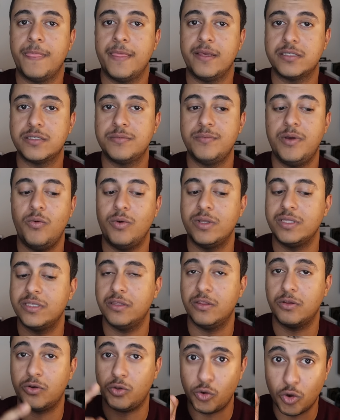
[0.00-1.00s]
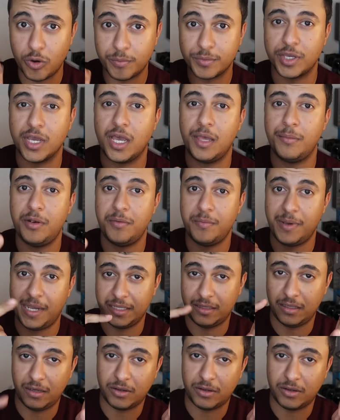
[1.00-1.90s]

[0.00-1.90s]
اسمه وانتظر يوم كامل بعد